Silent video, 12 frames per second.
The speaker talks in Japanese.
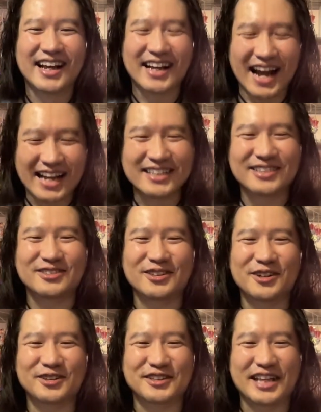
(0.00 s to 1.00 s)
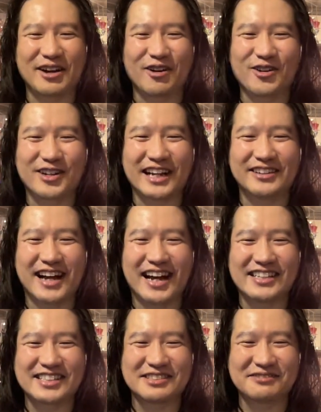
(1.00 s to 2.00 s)
はい。ということで、今回の
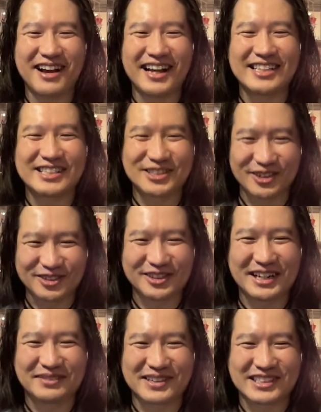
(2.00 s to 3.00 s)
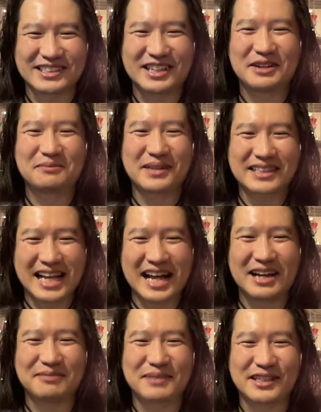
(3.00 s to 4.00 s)
配信は以上となります。ま
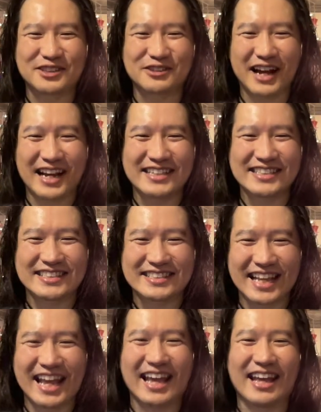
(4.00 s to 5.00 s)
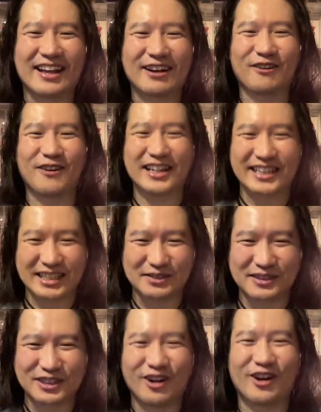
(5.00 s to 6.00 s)
た別の配信でお会いいたし
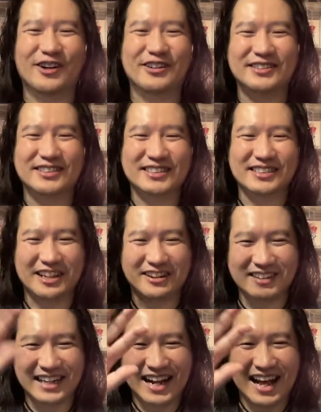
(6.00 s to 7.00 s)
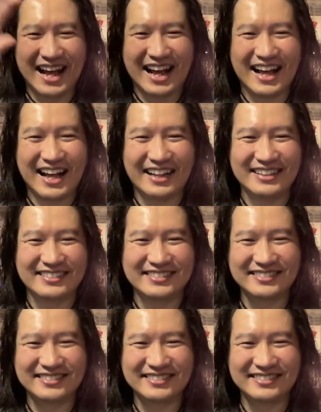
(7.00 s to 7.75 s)
ましょう。さようなら。